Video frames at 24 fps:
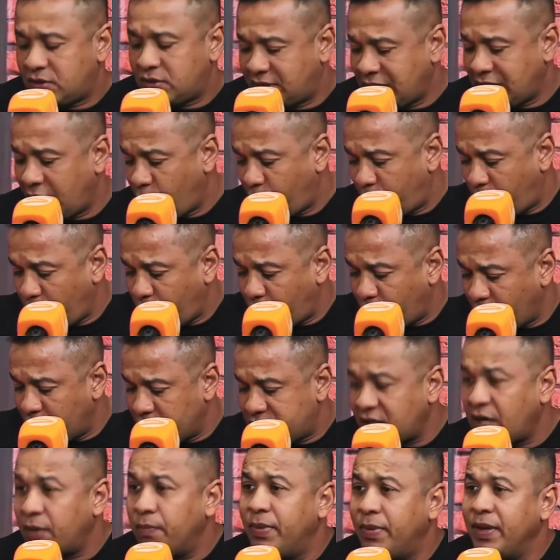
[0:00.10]
no saco procurando
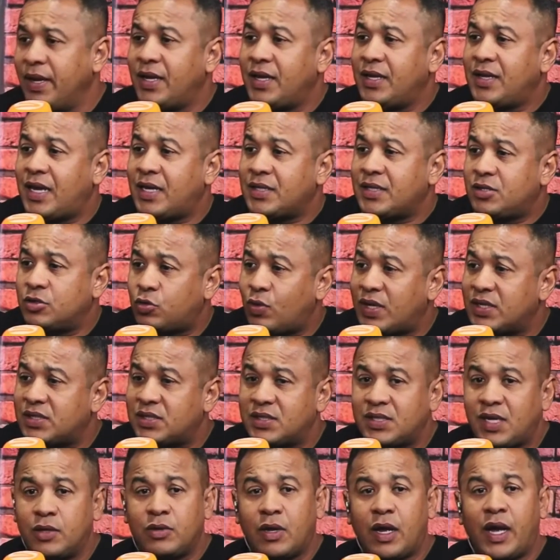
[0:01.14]
saber da
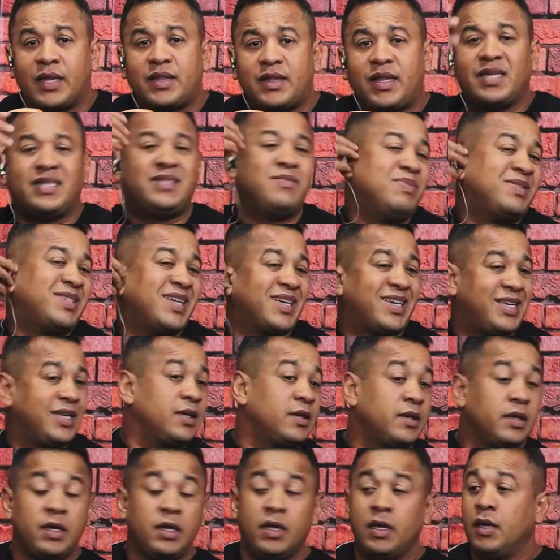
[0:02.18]
situação, até esse bicho aqui,
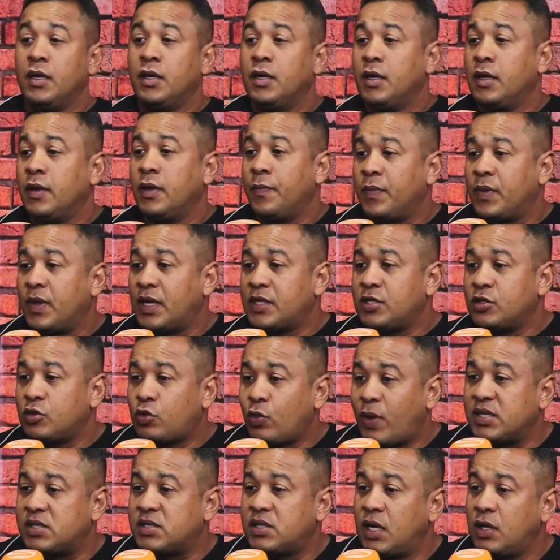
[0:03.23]
da
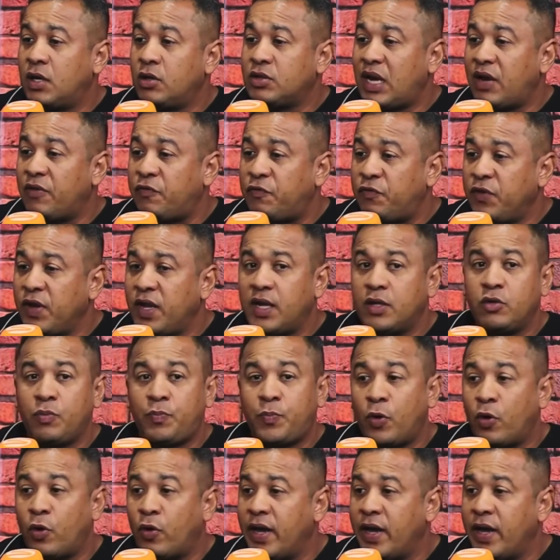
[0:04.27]
situação é. da fila do